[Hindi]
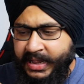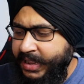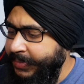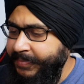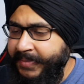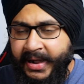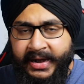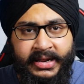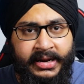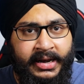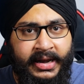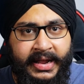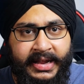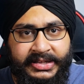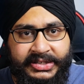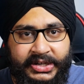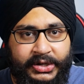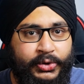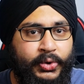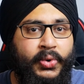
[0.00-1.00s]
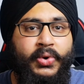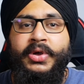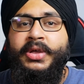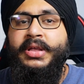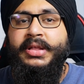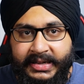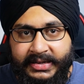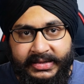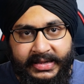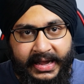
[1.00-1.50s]
आई थिंक मेटल हिंज है तो
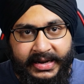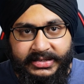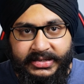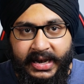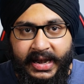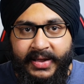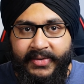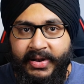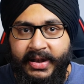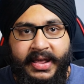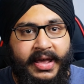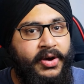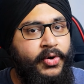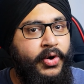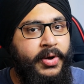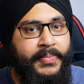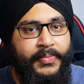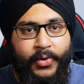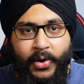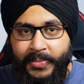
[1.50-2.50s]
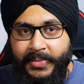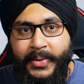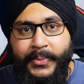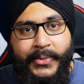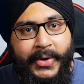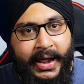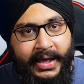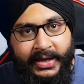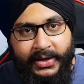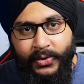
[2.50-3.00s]
ज़्यादा देर चलने वाली है कोई प्रॉब्लम
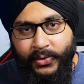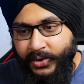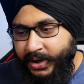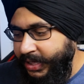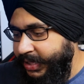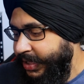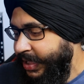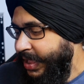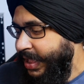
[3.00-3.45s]
नहीं होगी